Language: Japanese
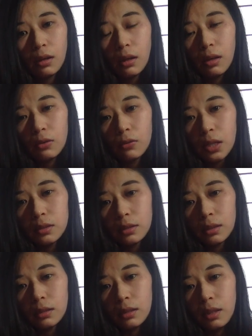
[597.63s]
あのワン
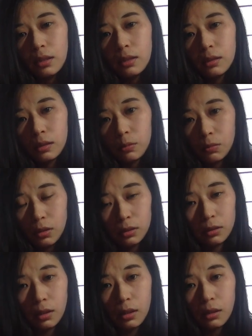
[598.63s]
ちゃん出入りできますね。